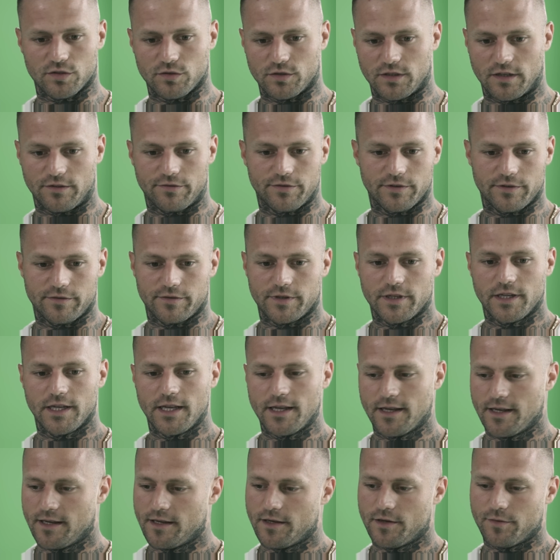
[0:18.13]
So dafür,
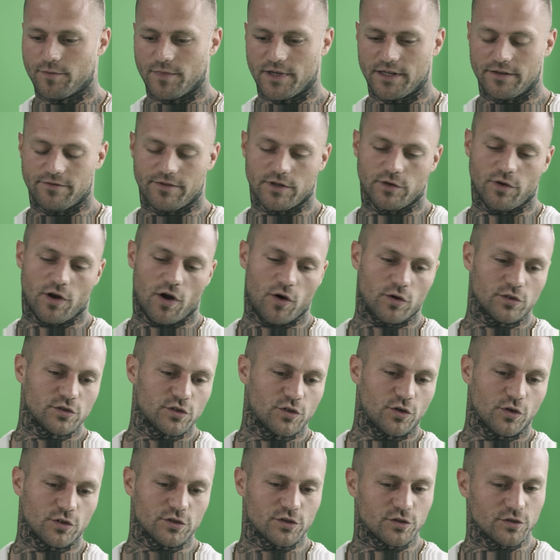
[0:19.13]
ich meine, wenn du
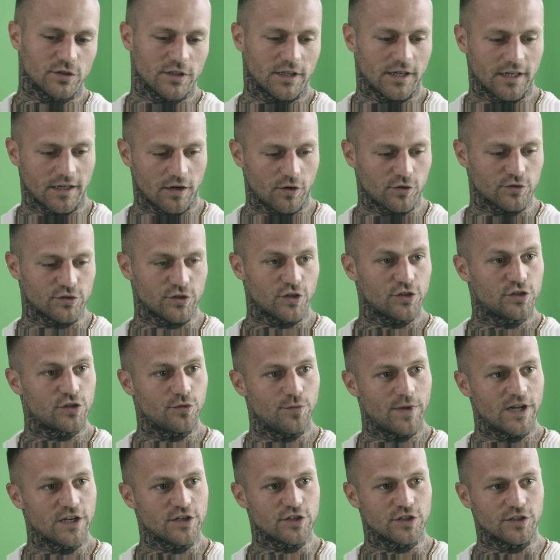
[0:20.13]
rausguckst und dann genau solche
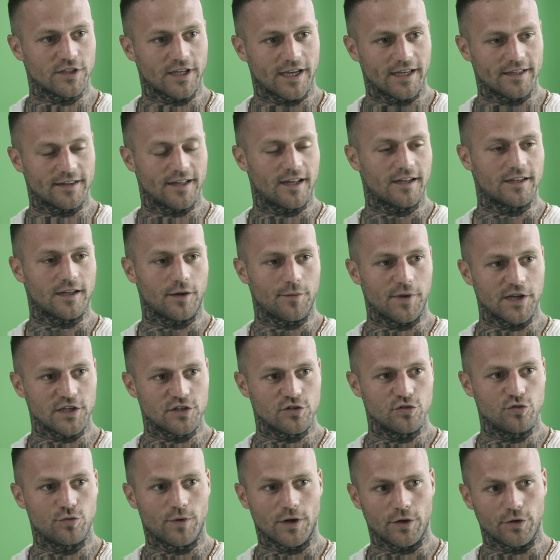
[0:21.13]
Menschen treten andere
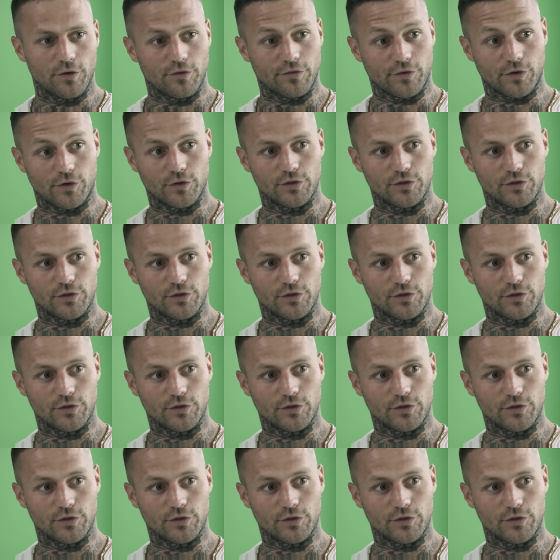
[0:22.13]
Menschen U-Bahnhöfe